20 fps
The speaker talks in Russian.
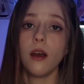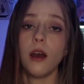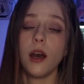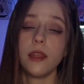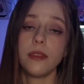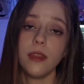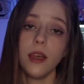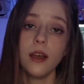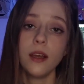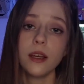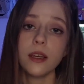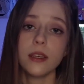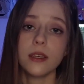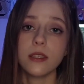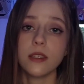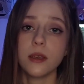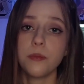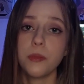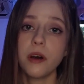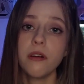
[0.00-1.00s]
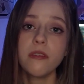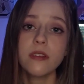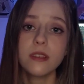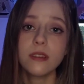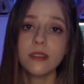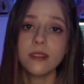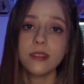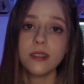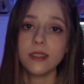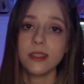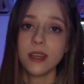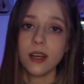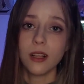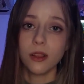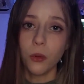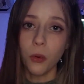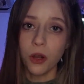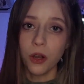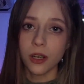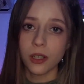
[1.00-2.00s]
Однако из-за пафосности
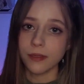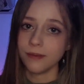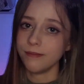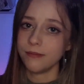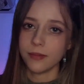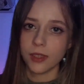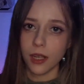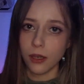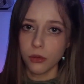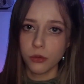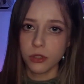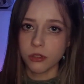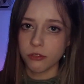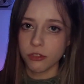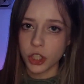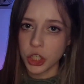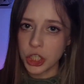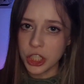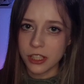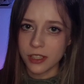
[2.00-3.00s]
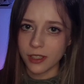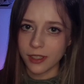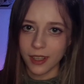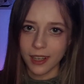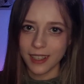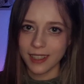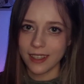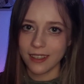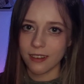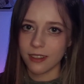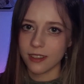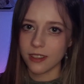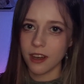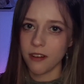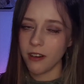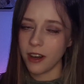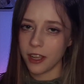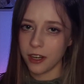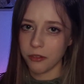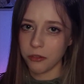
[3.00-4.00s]
диалога люди в жизни так не
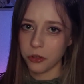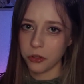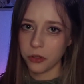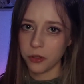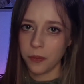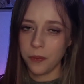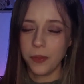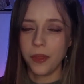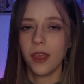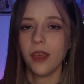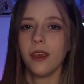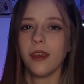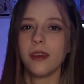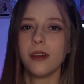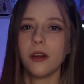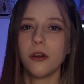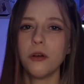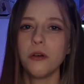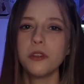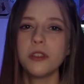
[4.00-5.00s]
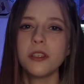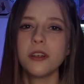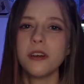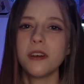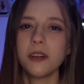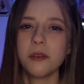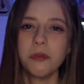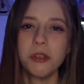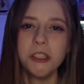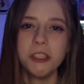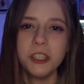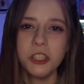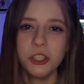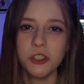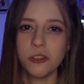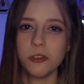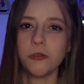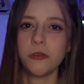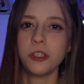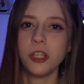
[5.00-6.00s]
разговаривают. И какого-то
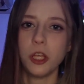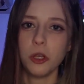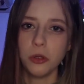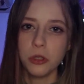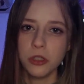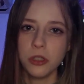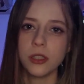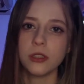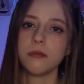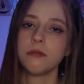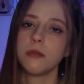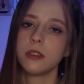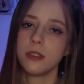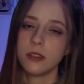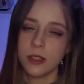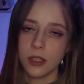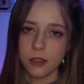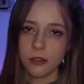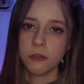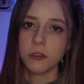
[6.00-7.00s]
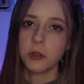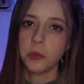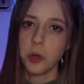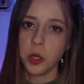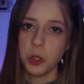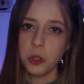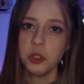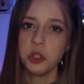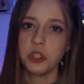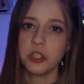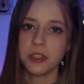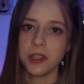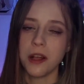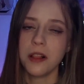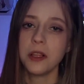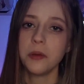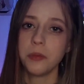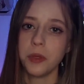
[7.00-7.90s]
романтичного налета сцена в самолете стала